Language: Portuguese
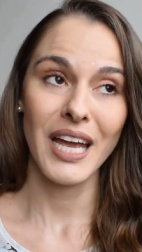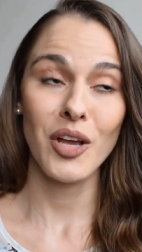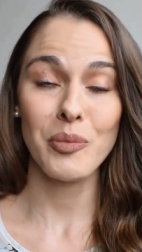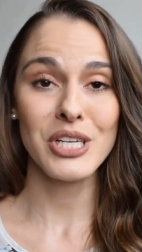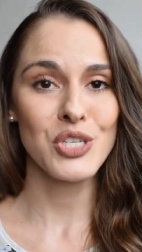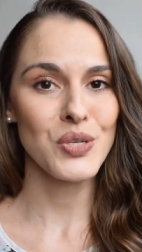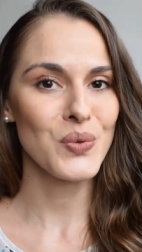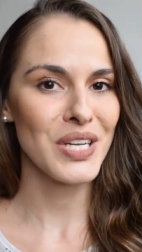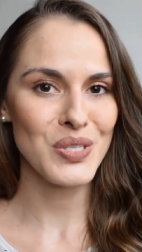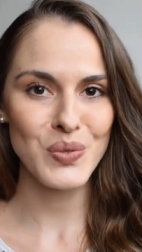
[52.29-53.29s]
Eu
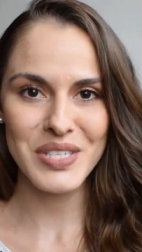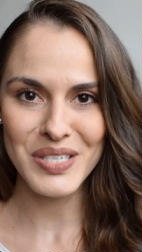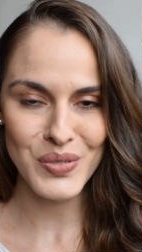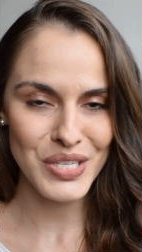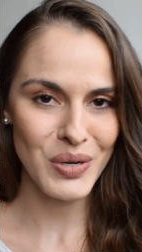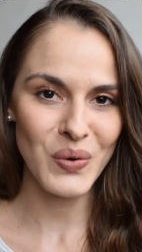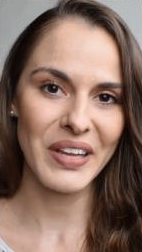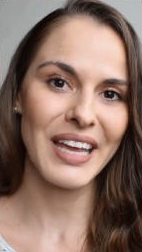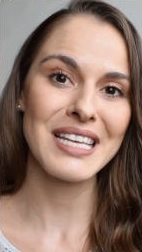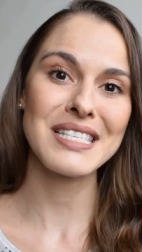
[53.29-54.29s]
imagino que as duas não se
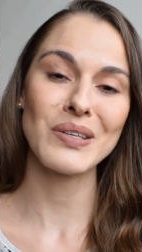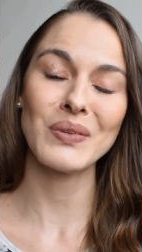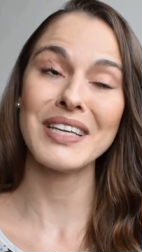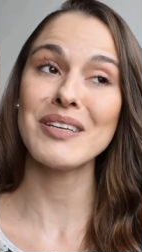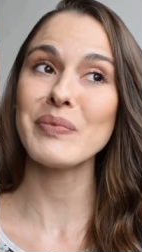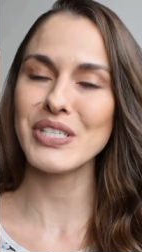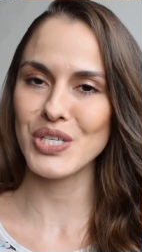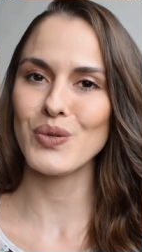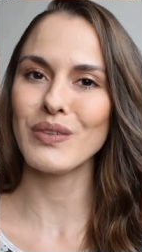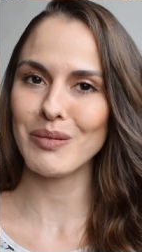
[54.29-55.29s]
conheçam e
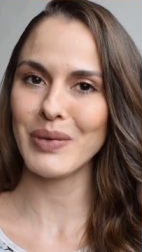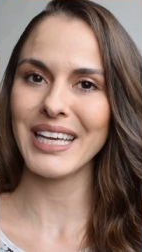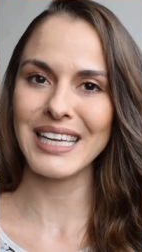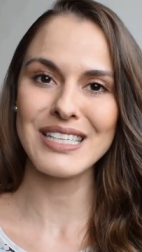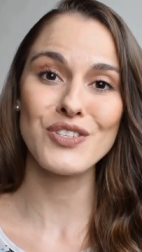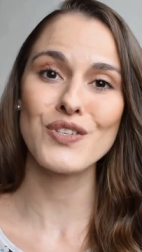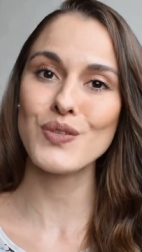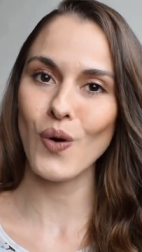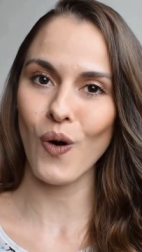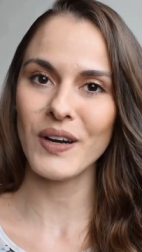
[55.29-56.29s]
imagino também que elas
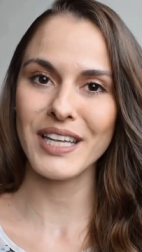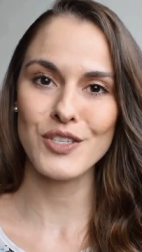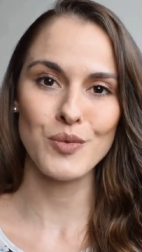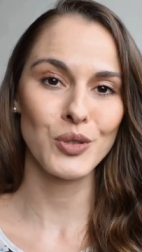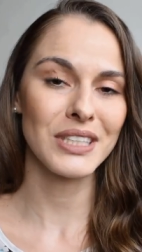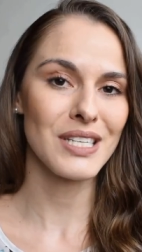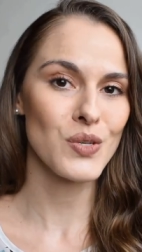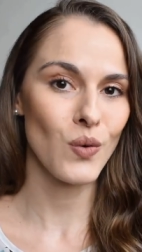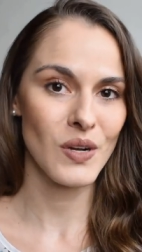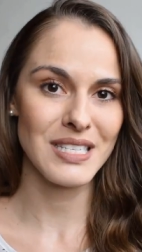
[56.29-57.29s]
discordem de muitas
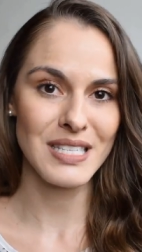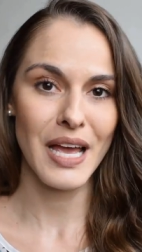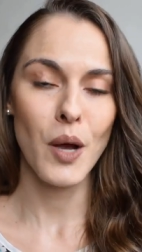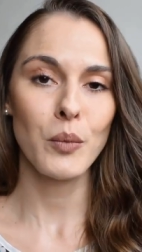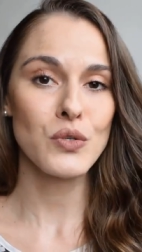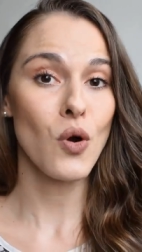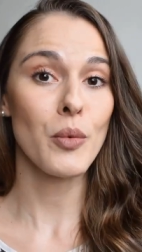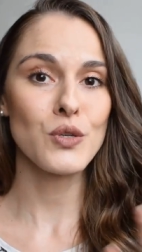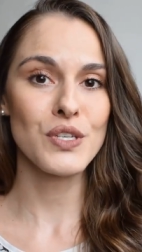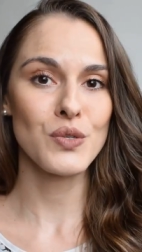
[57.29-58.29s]
coisas, pois como
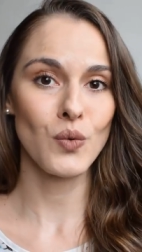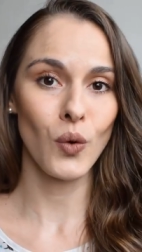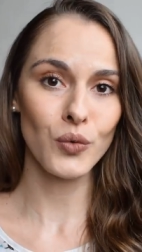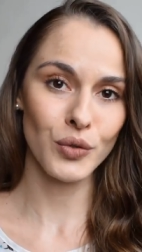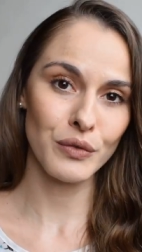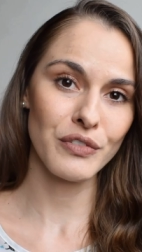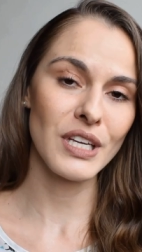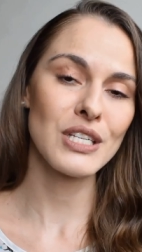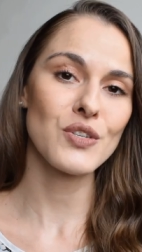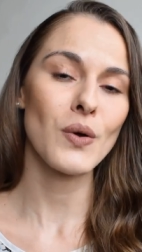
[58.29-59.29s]
eu disse no outro
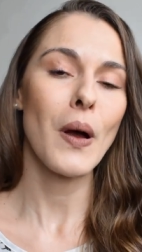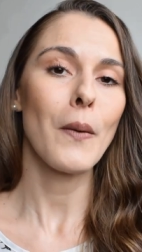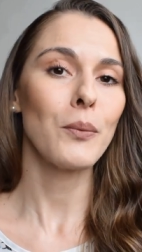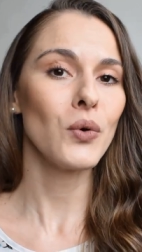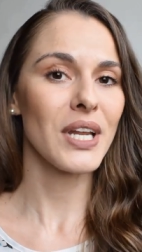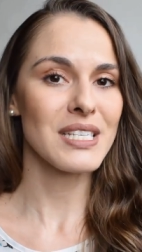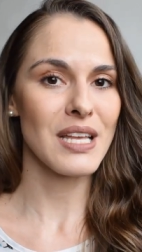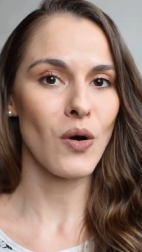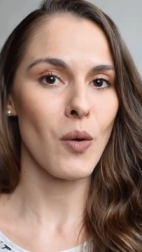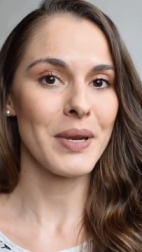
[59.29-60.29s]
vídeo, por
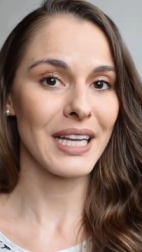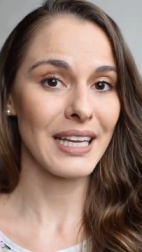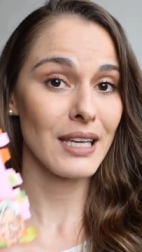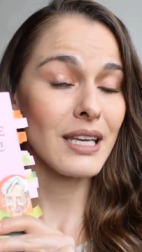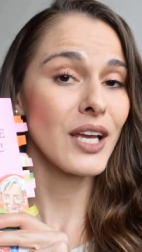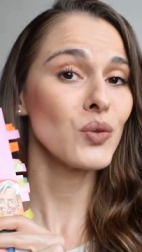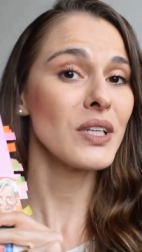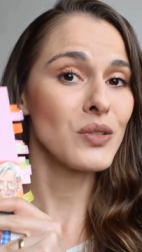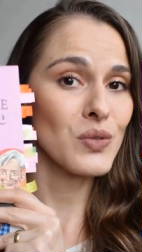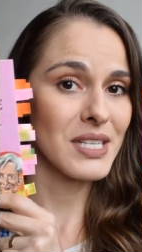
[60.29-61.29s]
essa obra aqui, eu
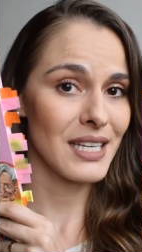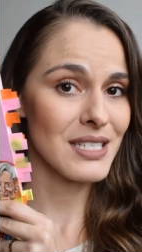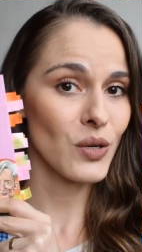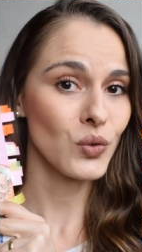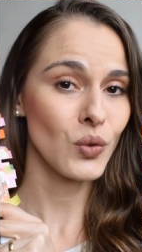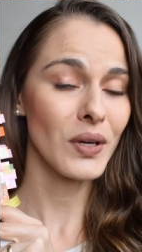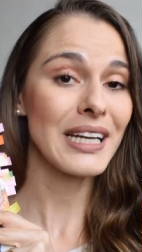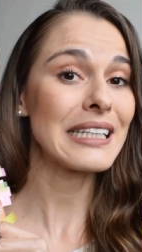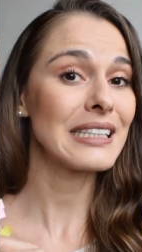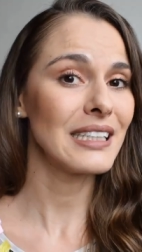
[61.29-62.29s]
deduzi que essa
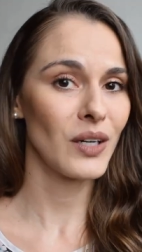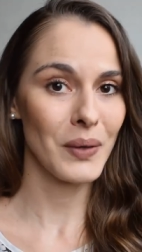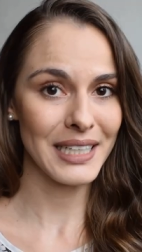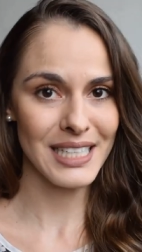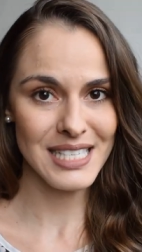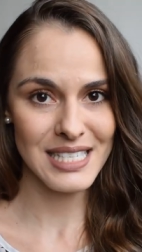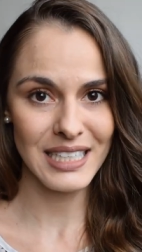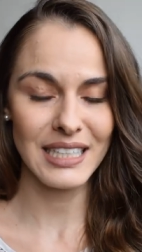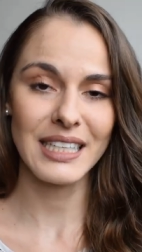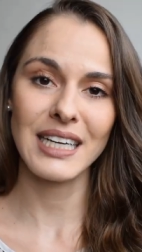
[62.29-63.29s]
autora não é
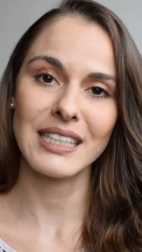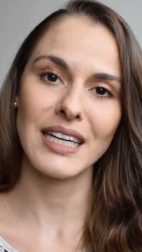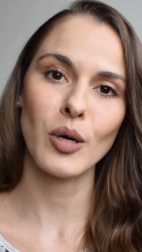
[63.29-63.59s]
cristã e a Ana